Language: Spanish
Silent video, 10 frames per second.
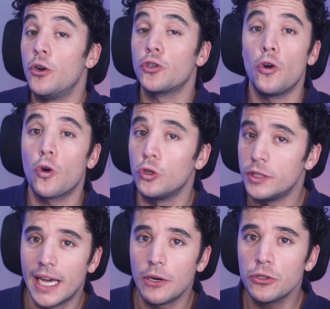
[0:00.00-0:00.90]
no solo
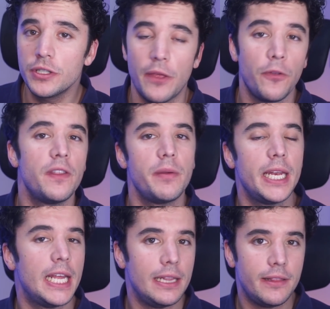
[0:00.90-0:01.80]
contaros de dónde
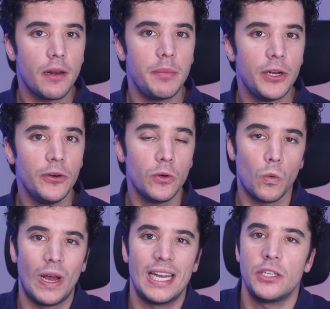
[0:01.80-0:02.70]
viene el término,
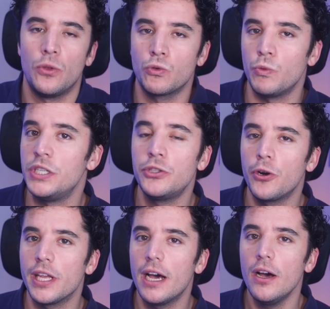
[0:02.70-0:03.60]
cuál ha sido su
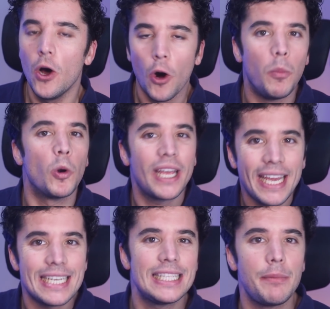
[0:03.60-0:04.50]
historia o por
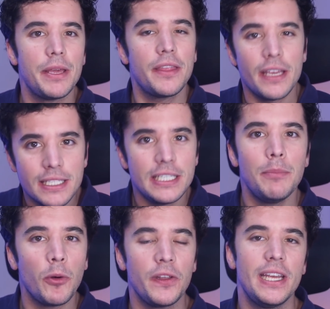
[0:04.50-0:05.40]
qué esta vez sí
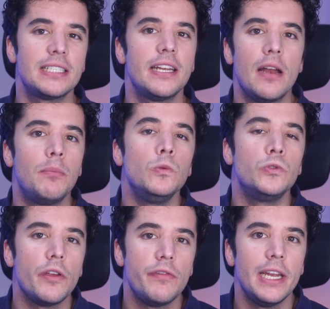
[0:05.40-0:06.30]
podría ser el
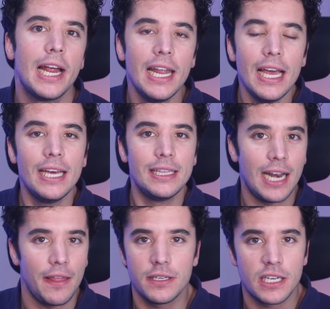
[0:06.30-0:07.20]
punto y final de
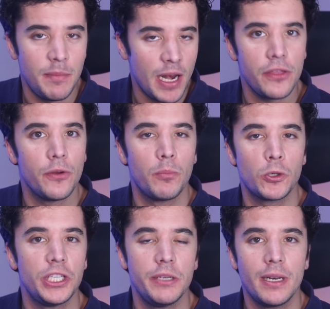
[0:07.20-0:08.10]
la discriminación
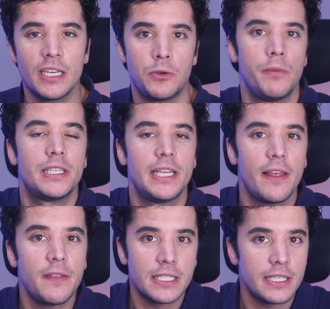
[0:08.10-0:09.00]
positiva en las
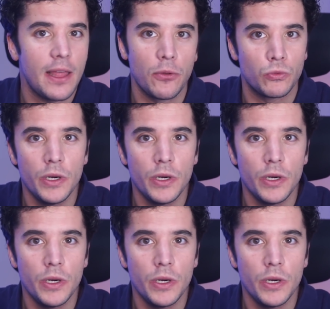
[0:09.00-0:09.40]
universidades de Estados